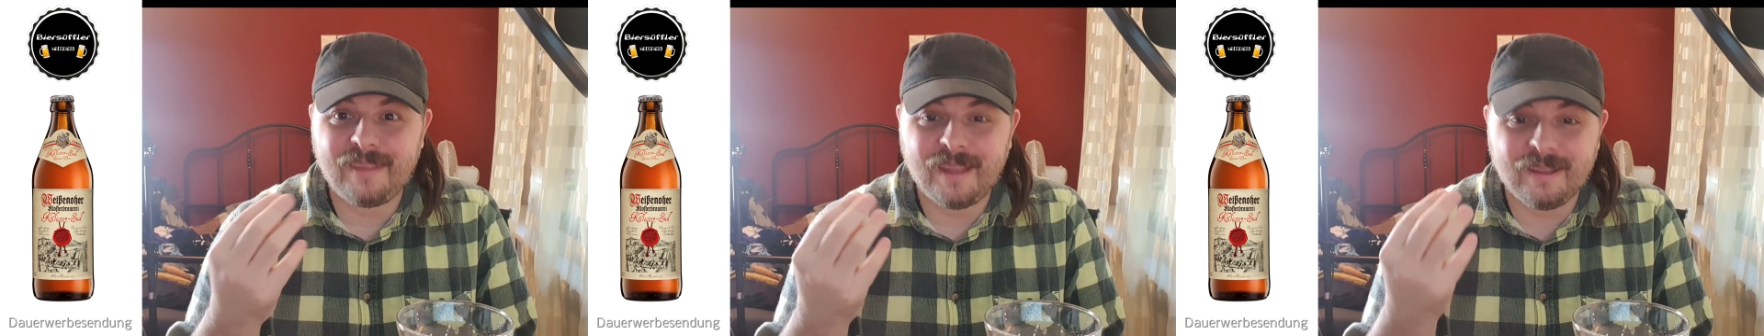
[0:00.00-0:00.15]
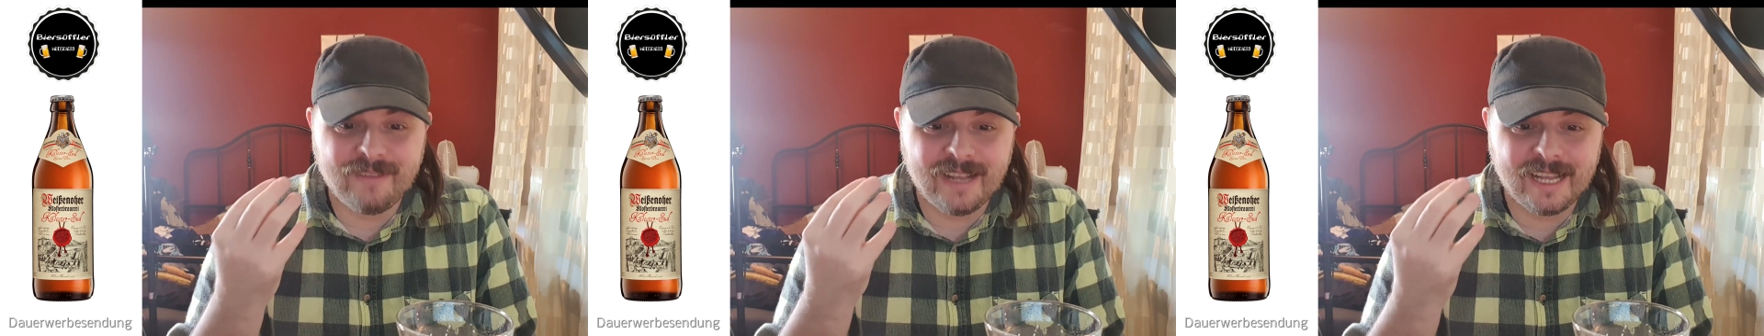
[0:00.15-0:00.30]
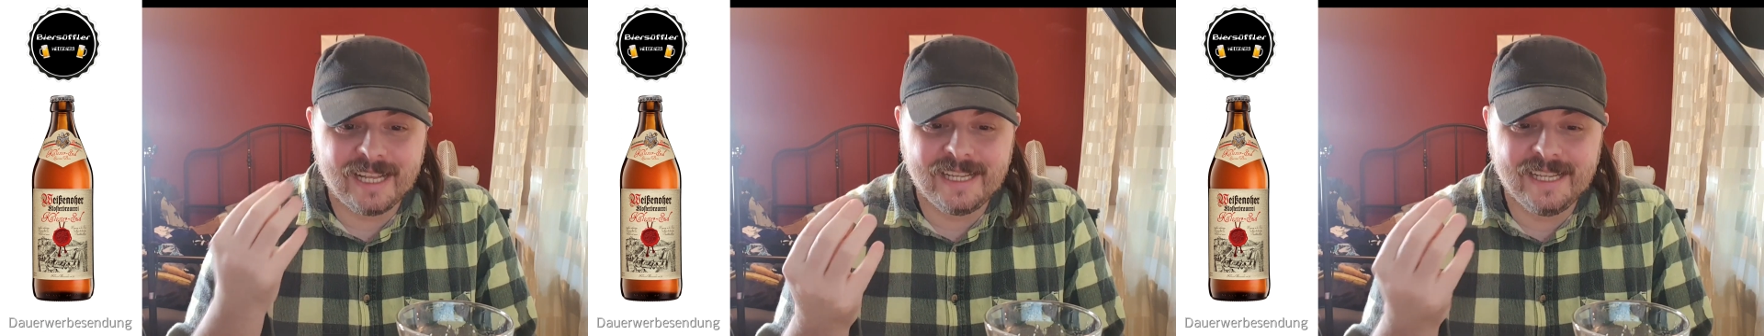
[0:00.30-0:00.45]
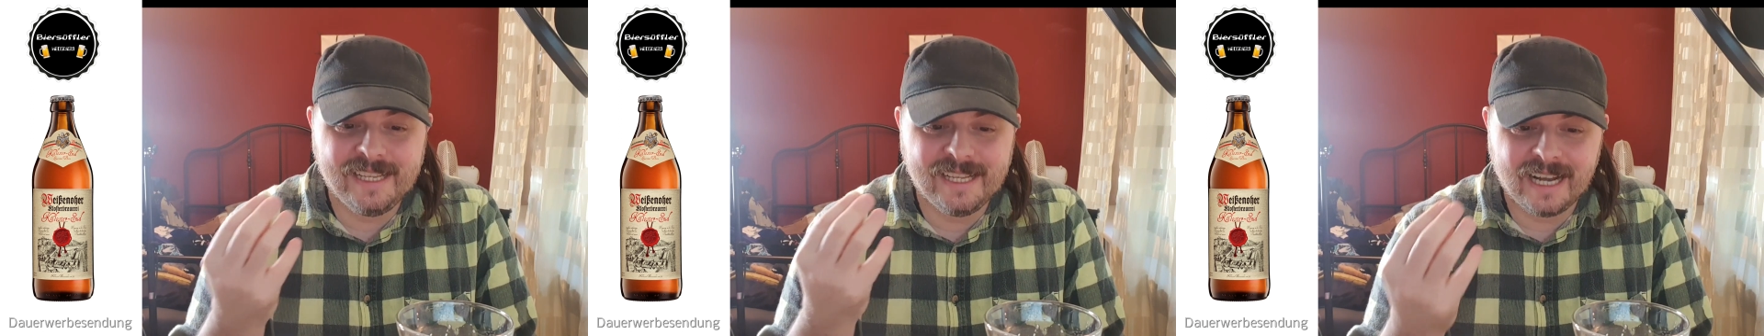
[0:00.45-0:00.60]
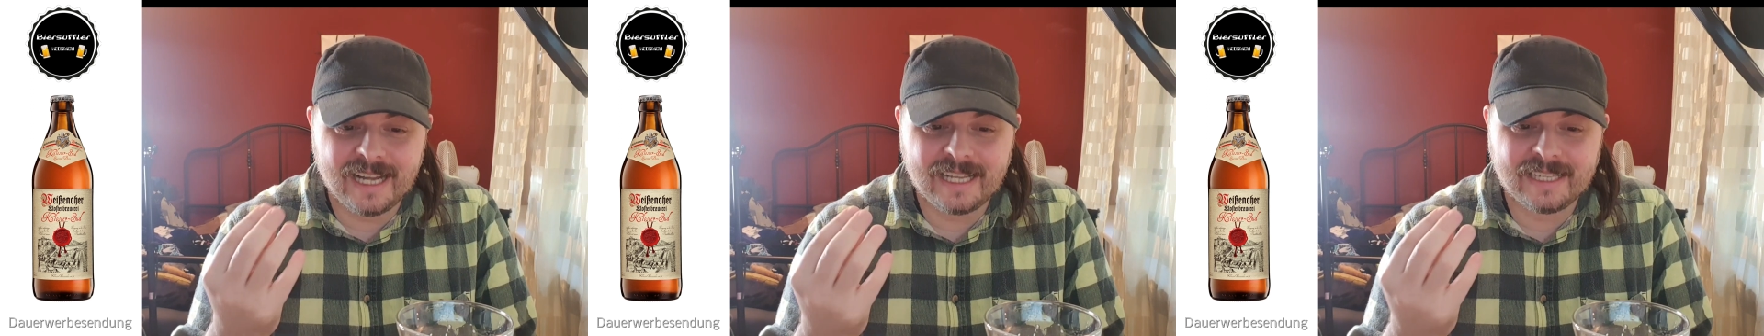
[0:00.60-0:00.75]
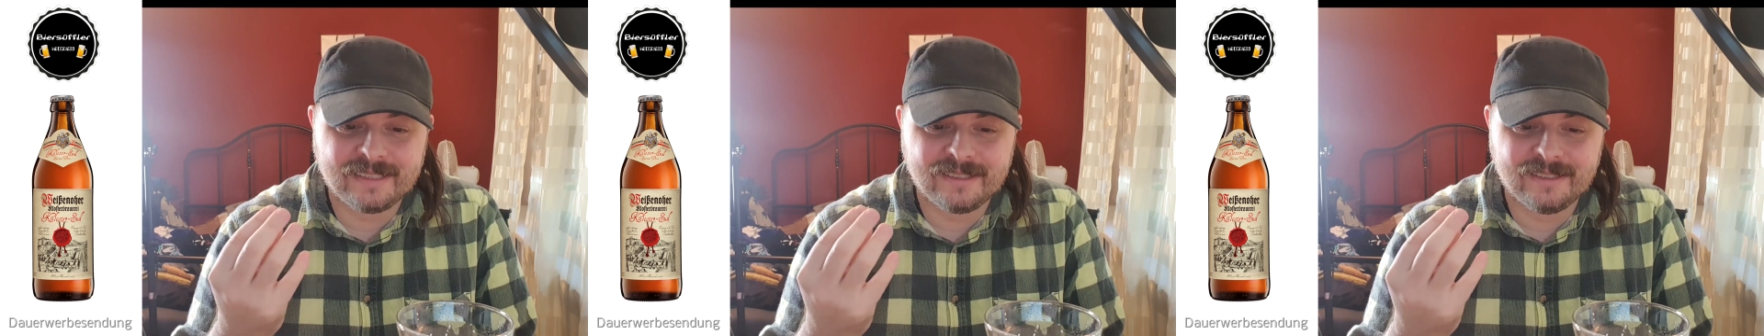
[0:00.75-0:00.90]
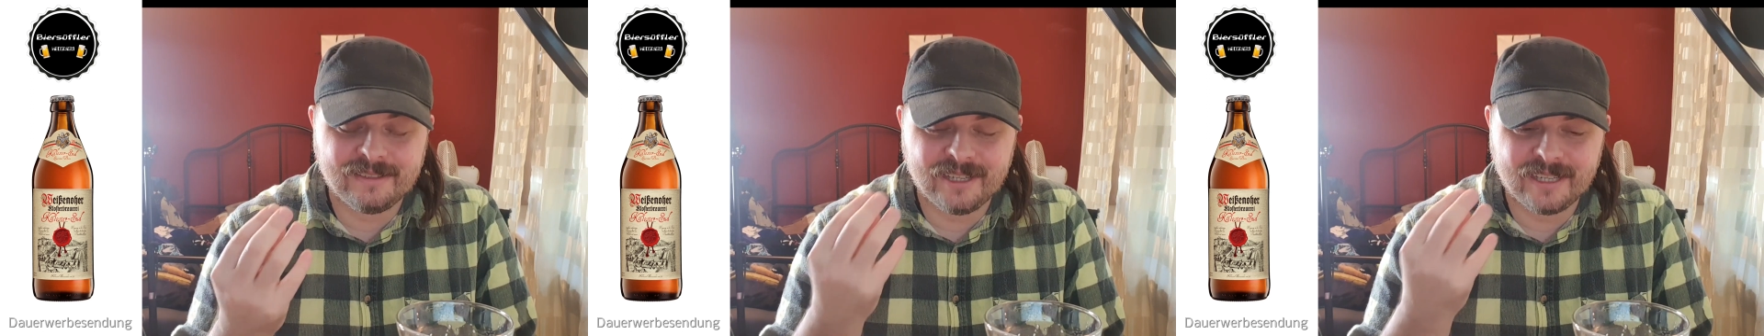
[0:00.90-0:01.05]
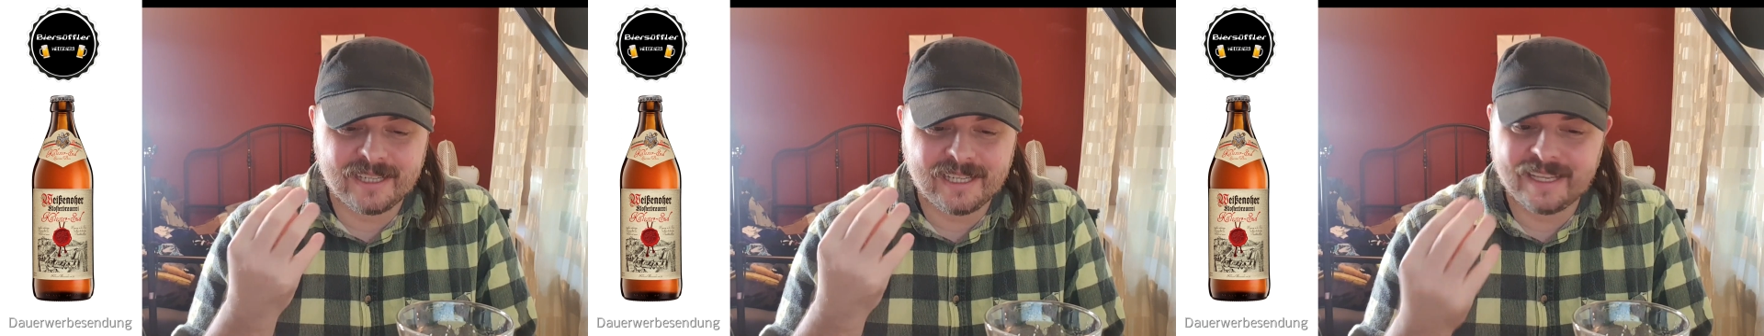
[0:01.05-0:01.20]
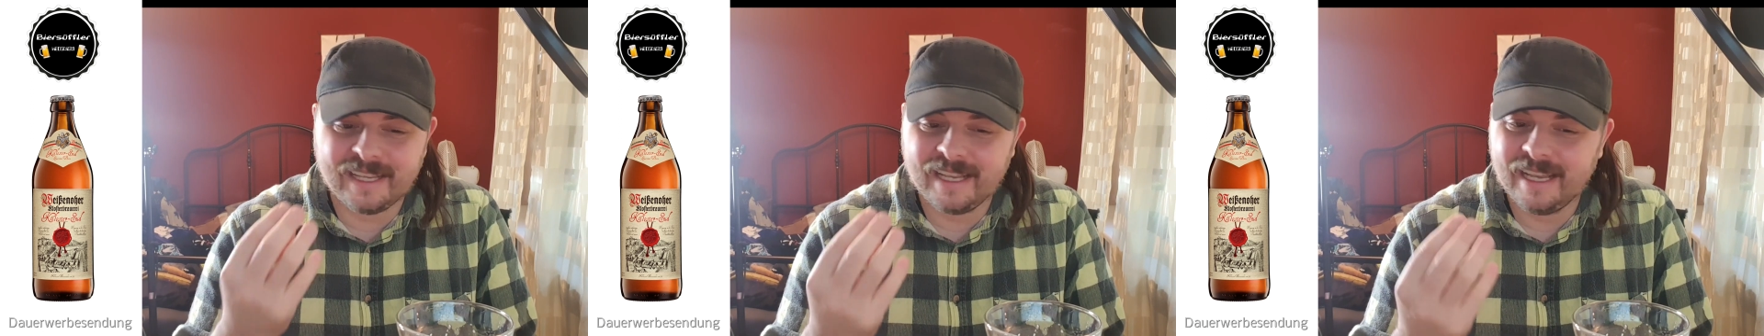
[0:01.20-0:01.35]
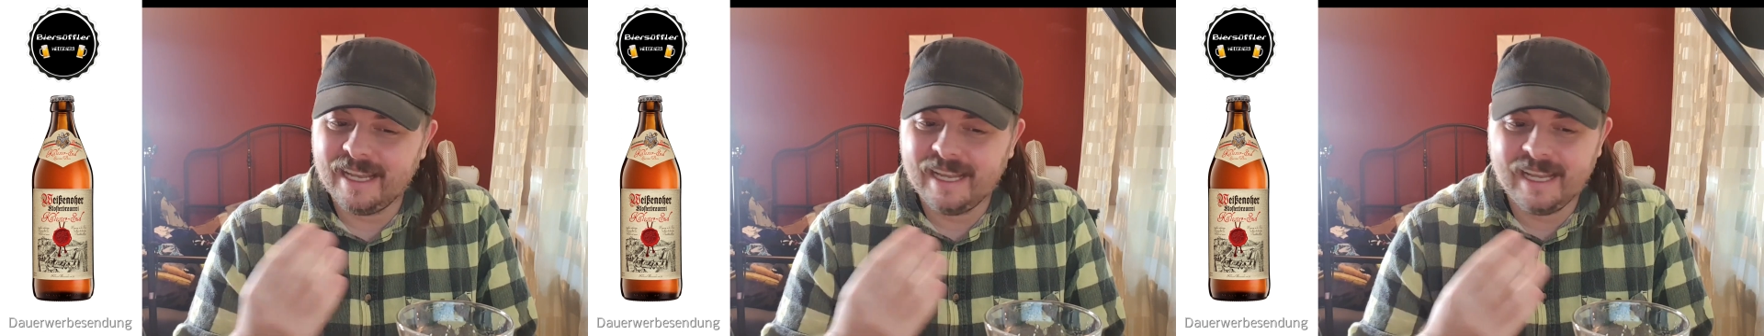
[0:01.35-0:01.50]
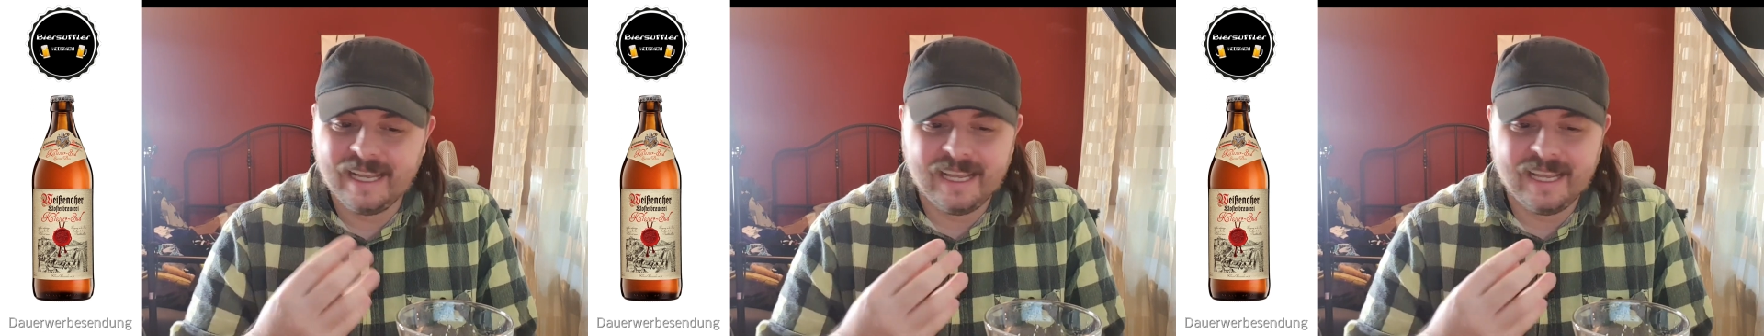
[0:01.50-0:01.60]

weil hier hast du wirklich